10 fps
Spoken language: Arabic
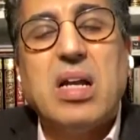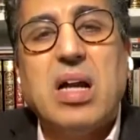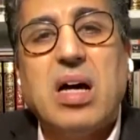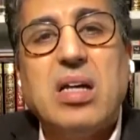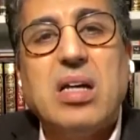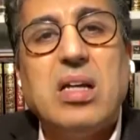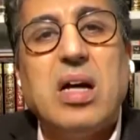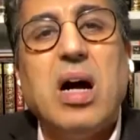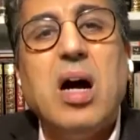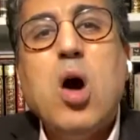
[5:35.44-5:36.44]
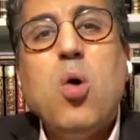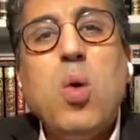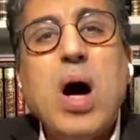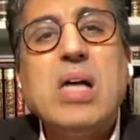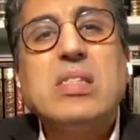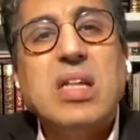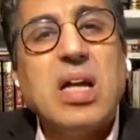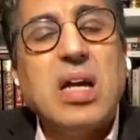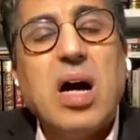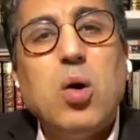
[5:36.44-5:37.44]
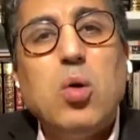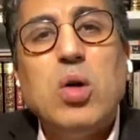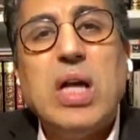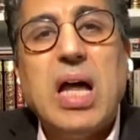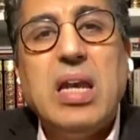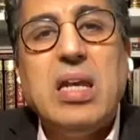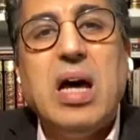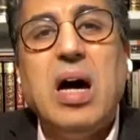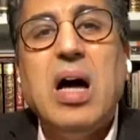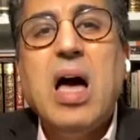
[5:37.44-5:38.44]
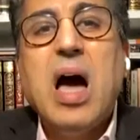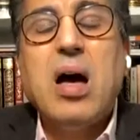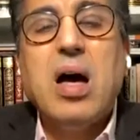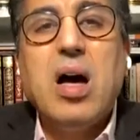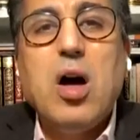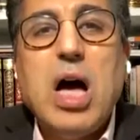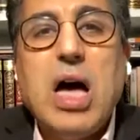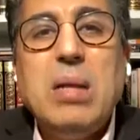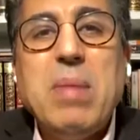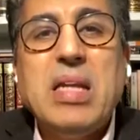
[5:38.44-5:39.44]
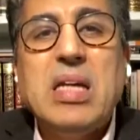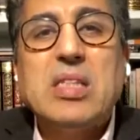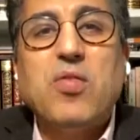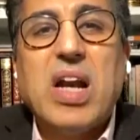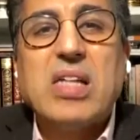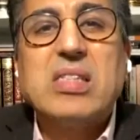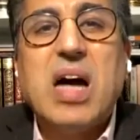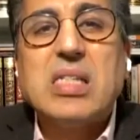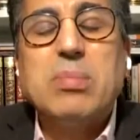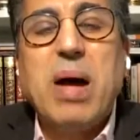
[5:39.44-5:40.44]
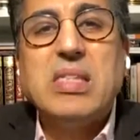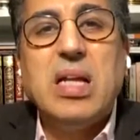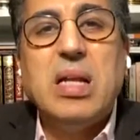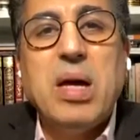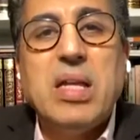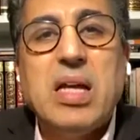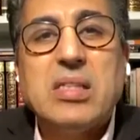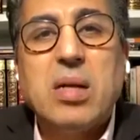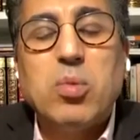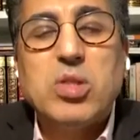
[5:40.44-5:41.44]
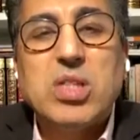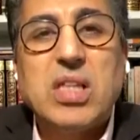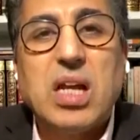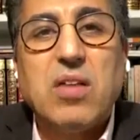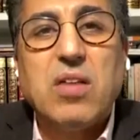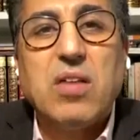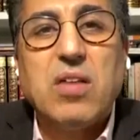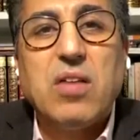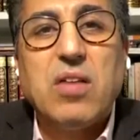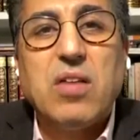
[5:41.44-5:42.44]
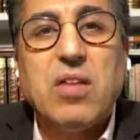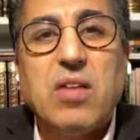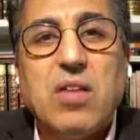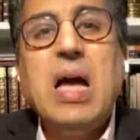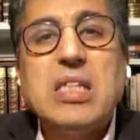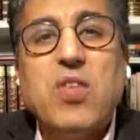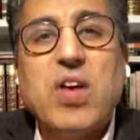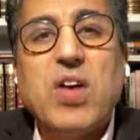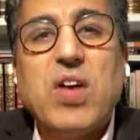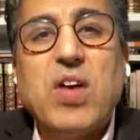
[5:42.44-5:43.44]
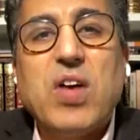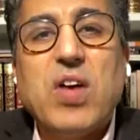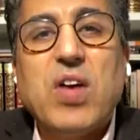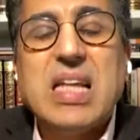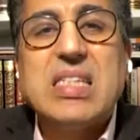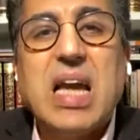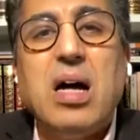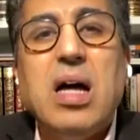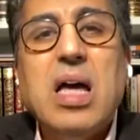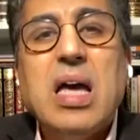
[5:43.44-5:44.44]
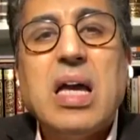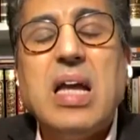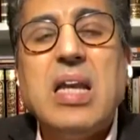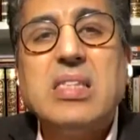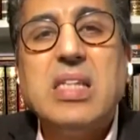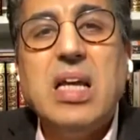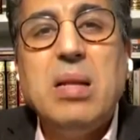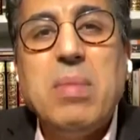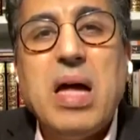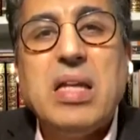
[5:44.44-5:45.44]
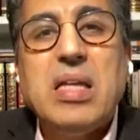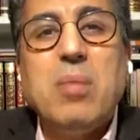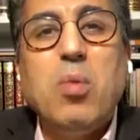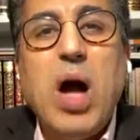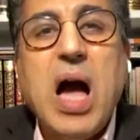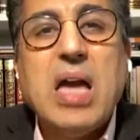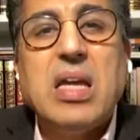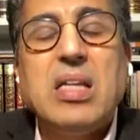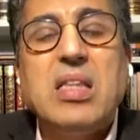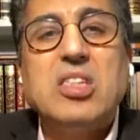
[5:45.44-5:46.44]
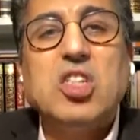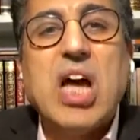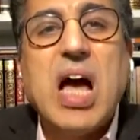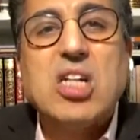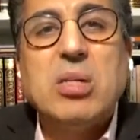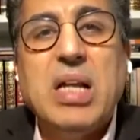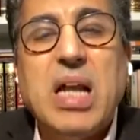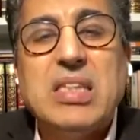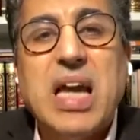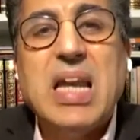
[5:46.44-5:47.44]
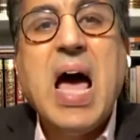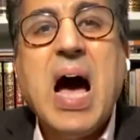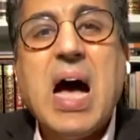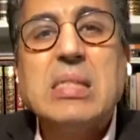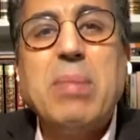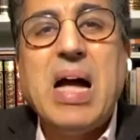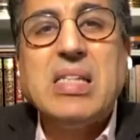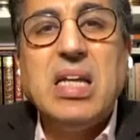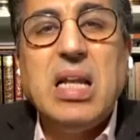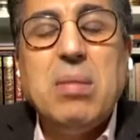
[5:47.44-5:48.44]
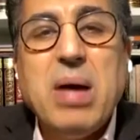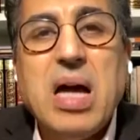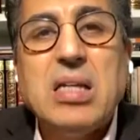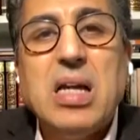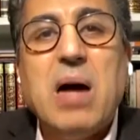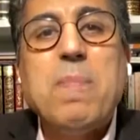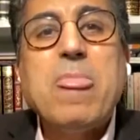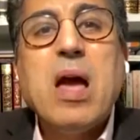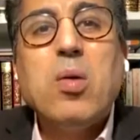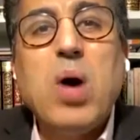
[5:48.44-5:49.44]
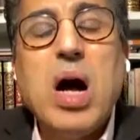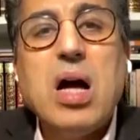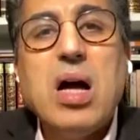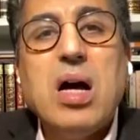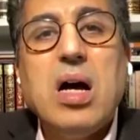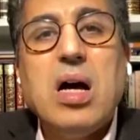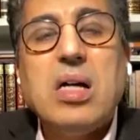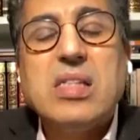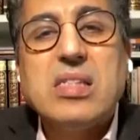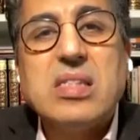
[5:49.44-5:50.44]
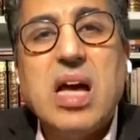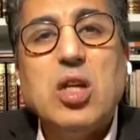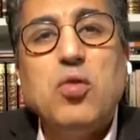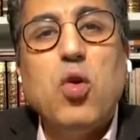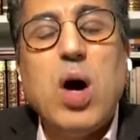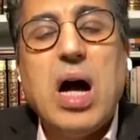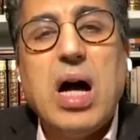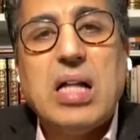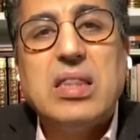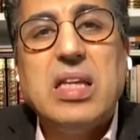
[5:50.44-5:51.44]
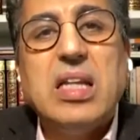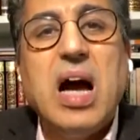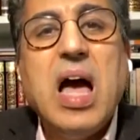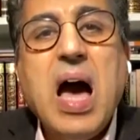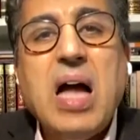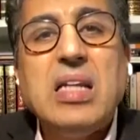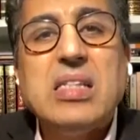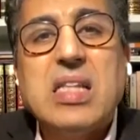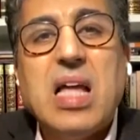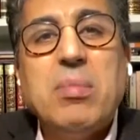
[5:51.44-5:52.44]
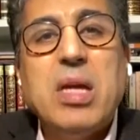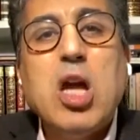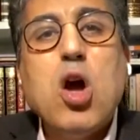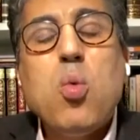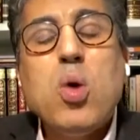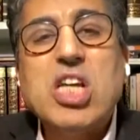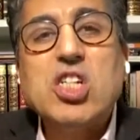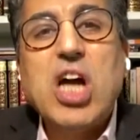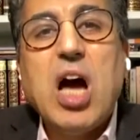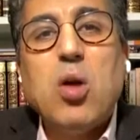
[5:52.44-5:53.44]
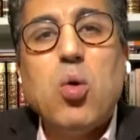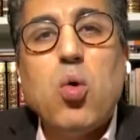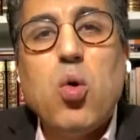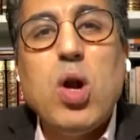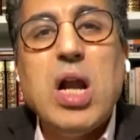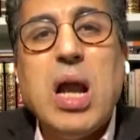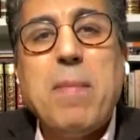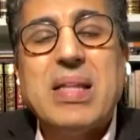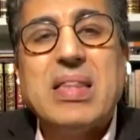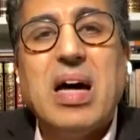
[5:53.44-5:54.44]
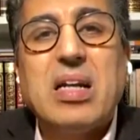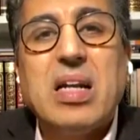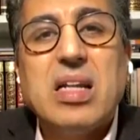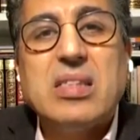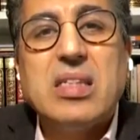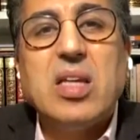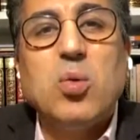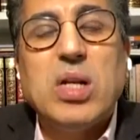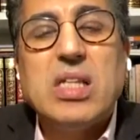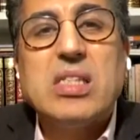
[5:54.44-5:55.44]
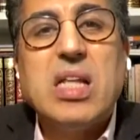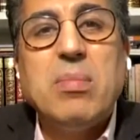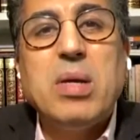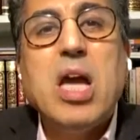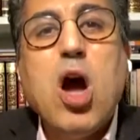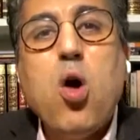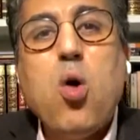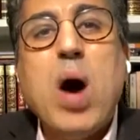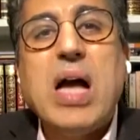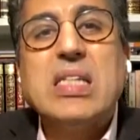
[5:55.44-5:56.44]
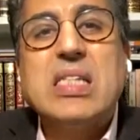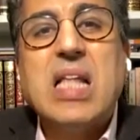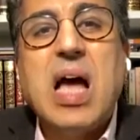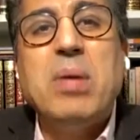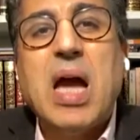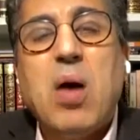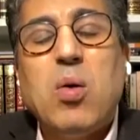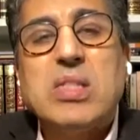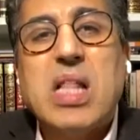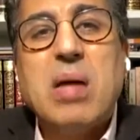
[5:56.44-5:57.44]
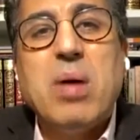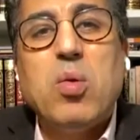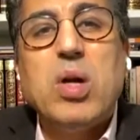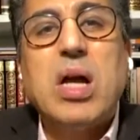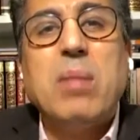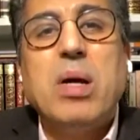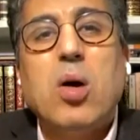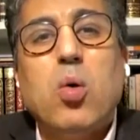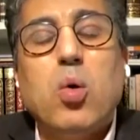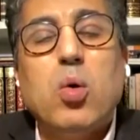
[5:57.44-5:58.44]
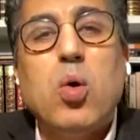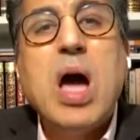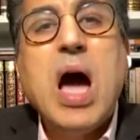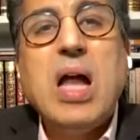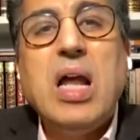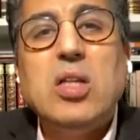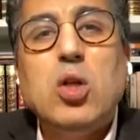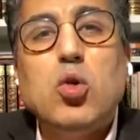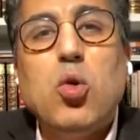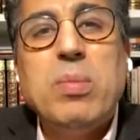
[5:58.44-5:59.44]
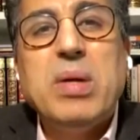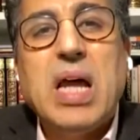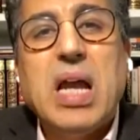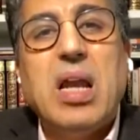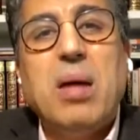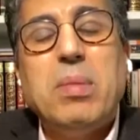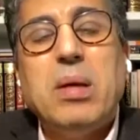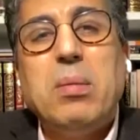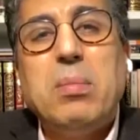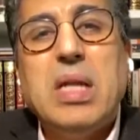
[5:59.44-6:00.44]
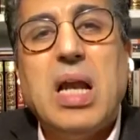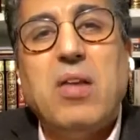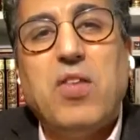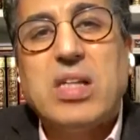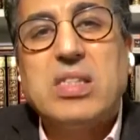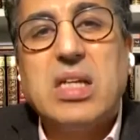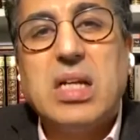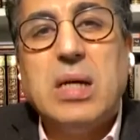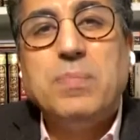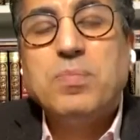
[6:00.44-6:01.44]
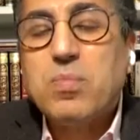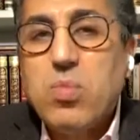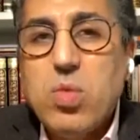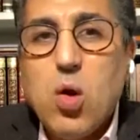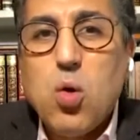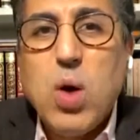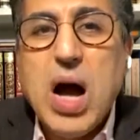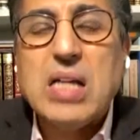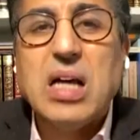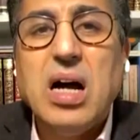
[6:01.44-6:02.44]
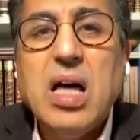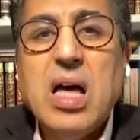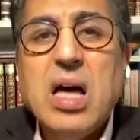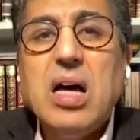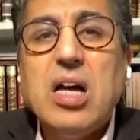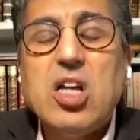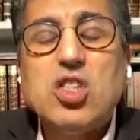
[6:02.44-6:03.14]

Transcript: الانتخابات الأخيرة وسنراه لأن آه، علمانية فرنسا أصبحت علمانية متطرفة علمانية فرنسا التي كان كانت علمانية محايدة تجاه جميع الأديان أصبحت علمانية وتستهدف آه، الدين الاسلامي وتجعل كل مظهر للتدين الاسلامي هو اسلامي او اسلاموي كما يقول العديد من من الفرنسيين نعم. وهذا آه،